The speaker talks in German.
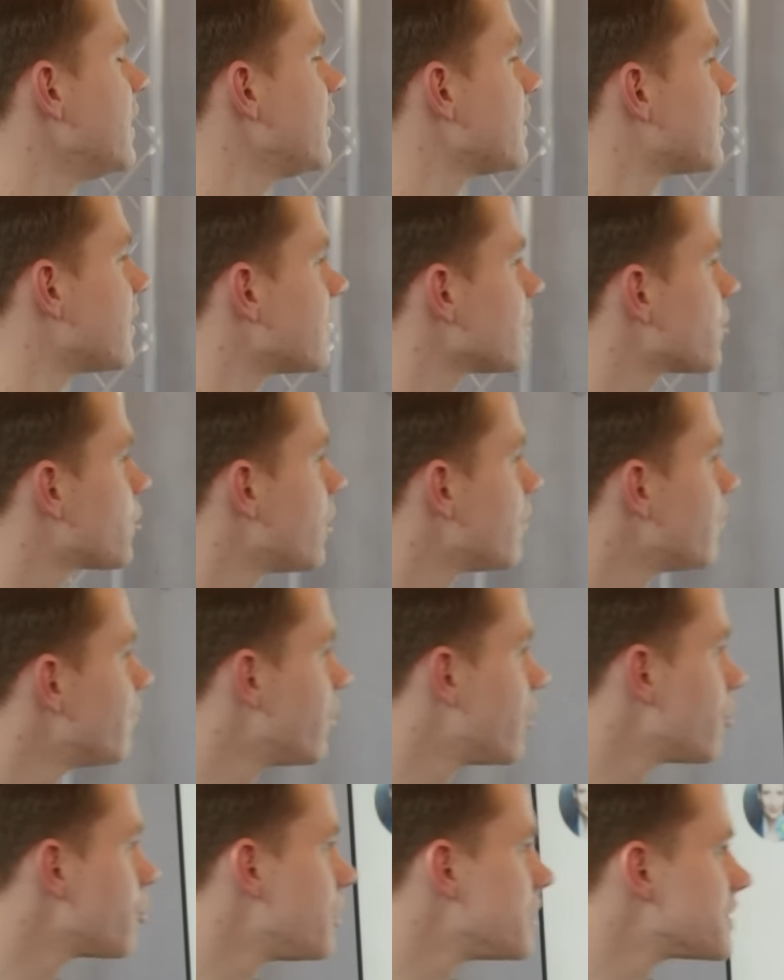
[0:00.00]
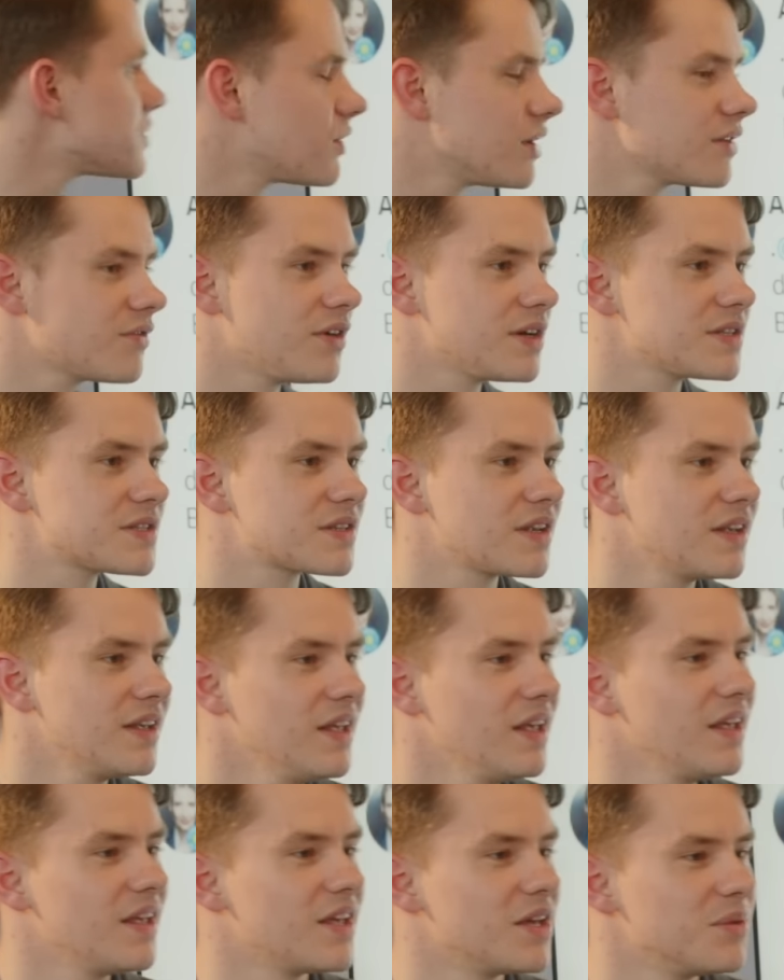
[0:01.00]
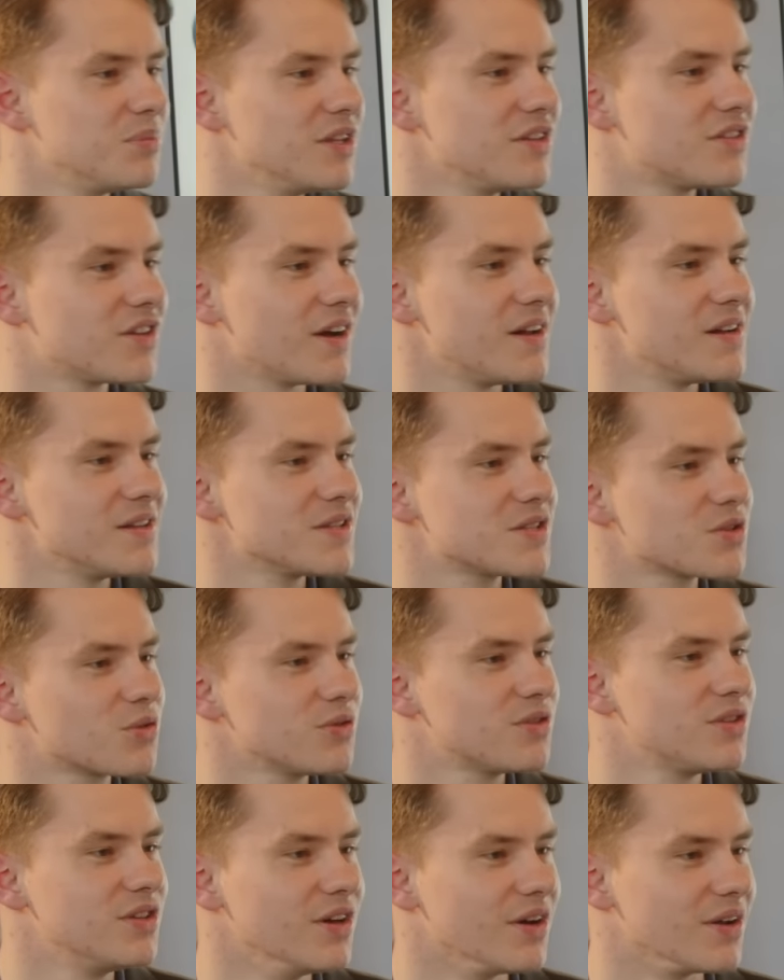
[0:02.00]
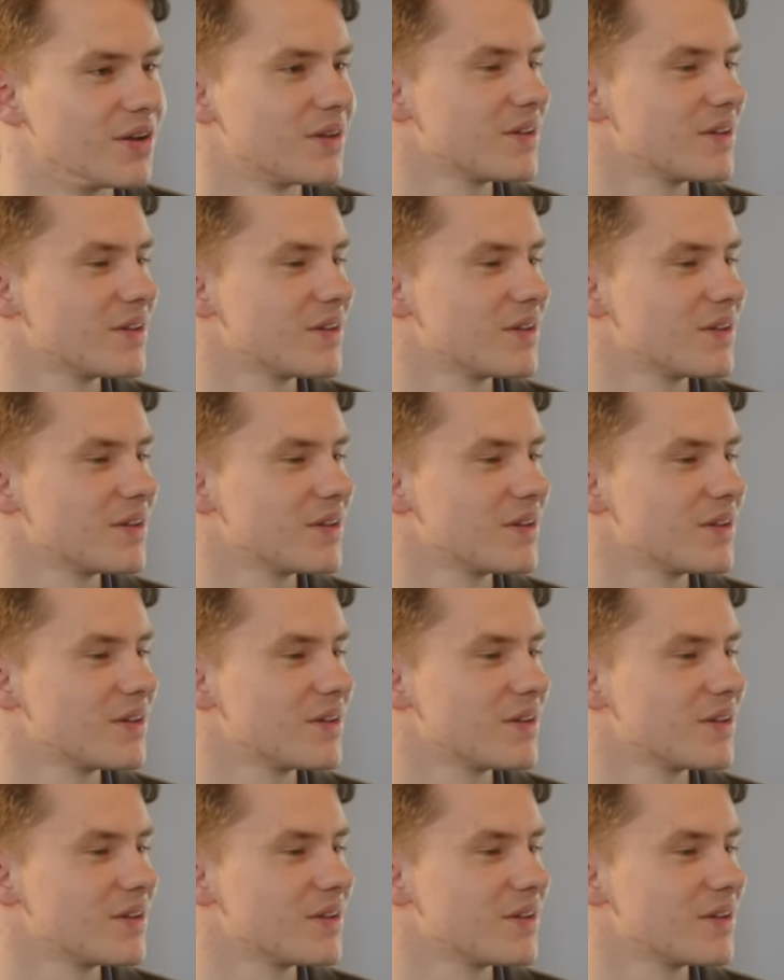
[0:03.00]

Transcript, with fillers: Dann können wir über so etwas im Detail diskutieren.